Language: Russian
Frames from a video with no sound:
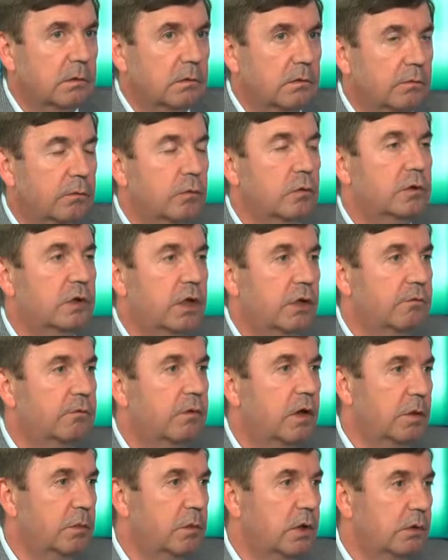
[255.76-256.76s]
Фонда
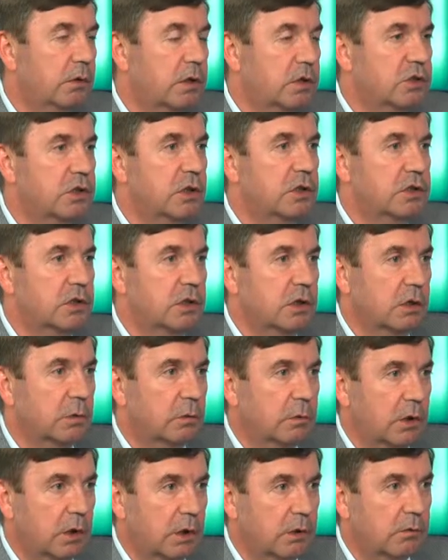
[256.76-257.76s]
реформирования
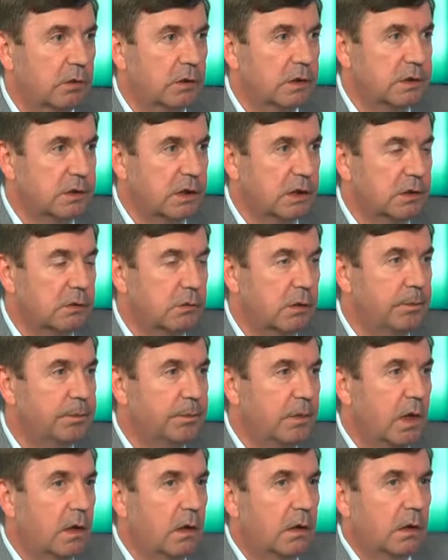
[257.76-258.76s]
жилищно-коммунального хозяйства
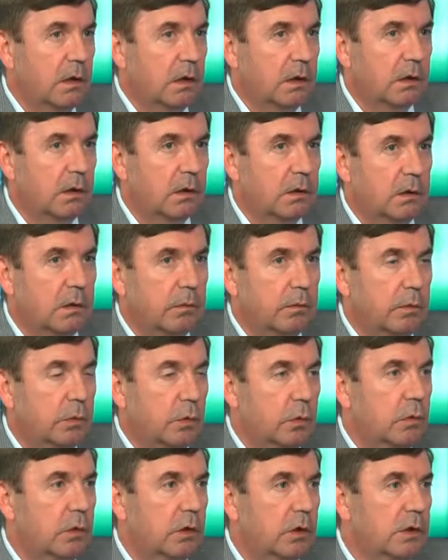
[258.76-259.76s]

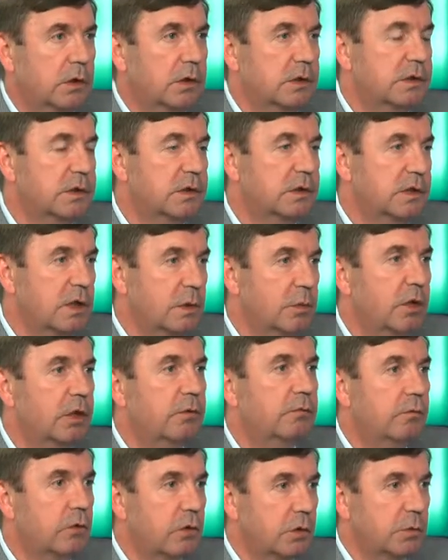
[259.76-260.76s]
по системе
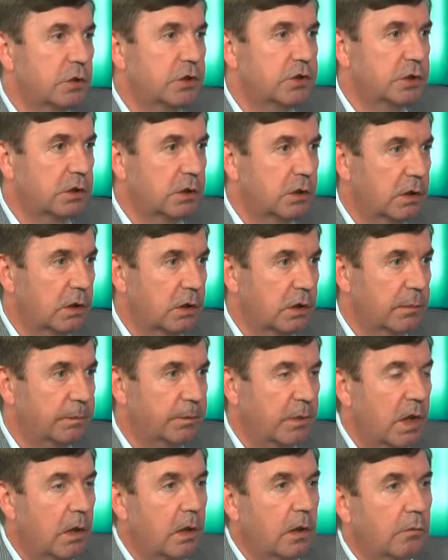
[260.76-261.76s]
реформы ЖКХ.
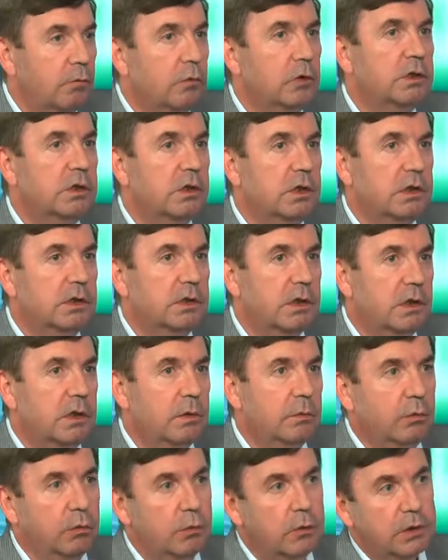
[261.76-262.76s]
Вот это
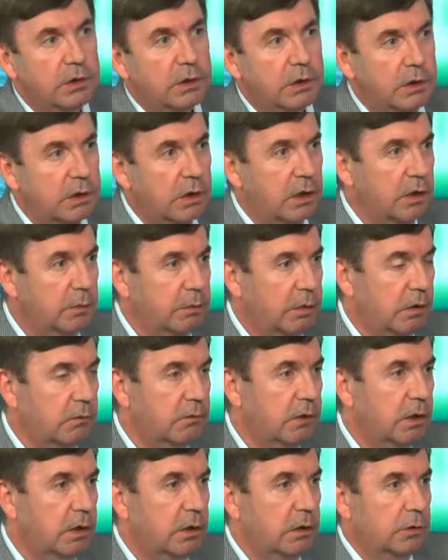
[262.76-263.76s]
и будет и та
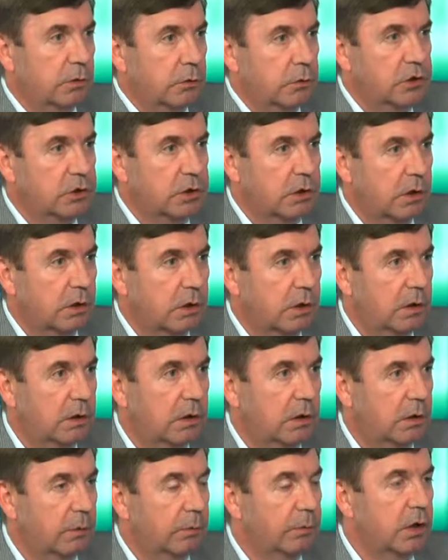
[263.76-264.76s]
отправная точка,
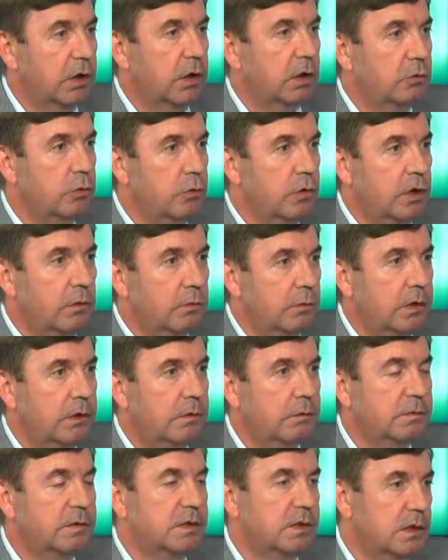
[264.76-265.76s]
э, по которой
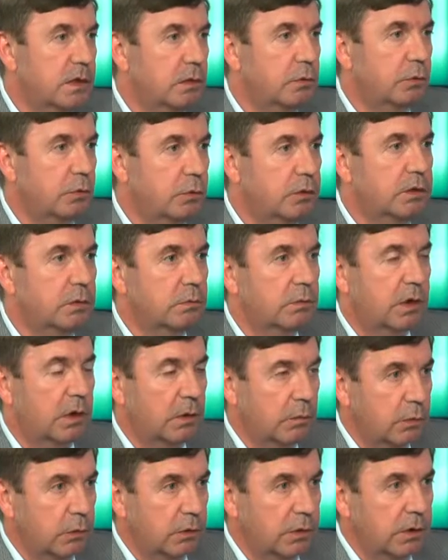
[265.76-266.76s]
мы все будем
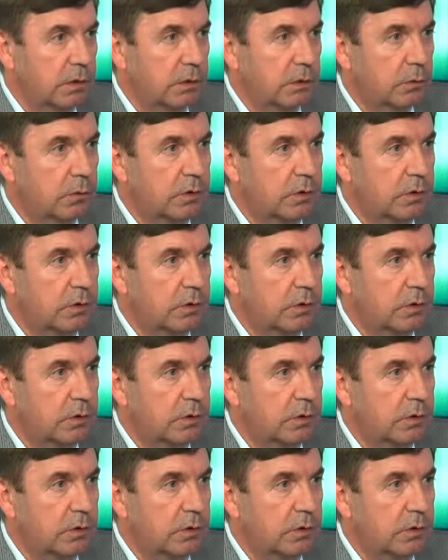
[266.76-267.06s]
работать.